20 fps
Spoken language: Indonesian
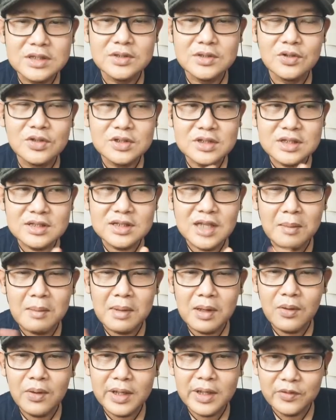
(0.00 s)
situ lo search
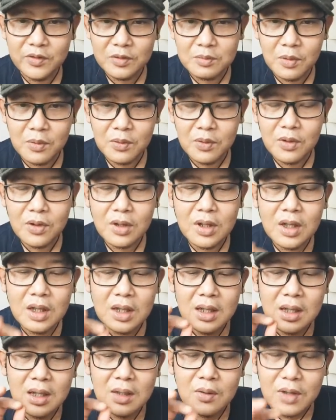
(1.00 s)
nama gue Erick Bowo
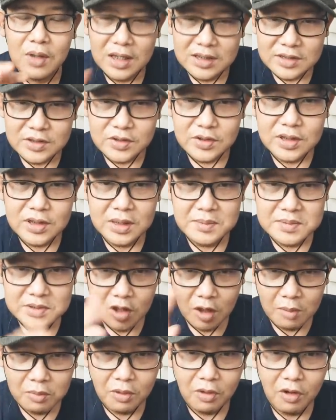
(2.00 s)
gue dari situ kita
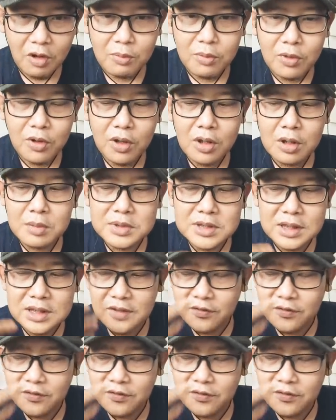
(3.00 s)
bisa ngobrol-ngobrol bisa